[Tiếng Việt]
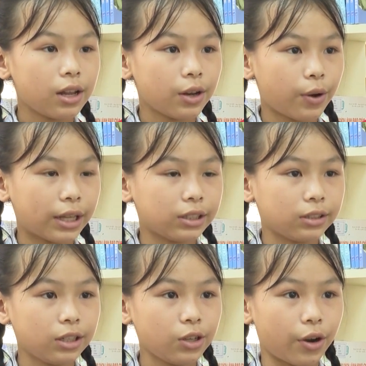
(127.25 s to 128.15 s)
Liên hoan
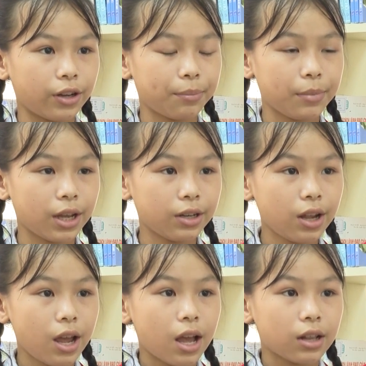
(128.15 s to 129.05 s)
chiến sĩ nhỏ Điện
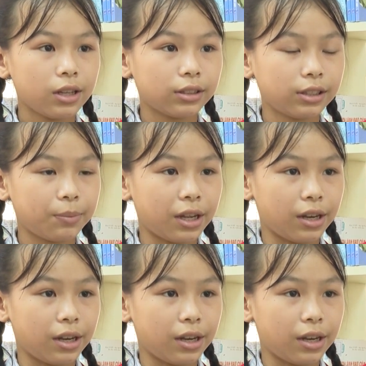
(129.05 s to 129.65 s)
Biên nhân dịp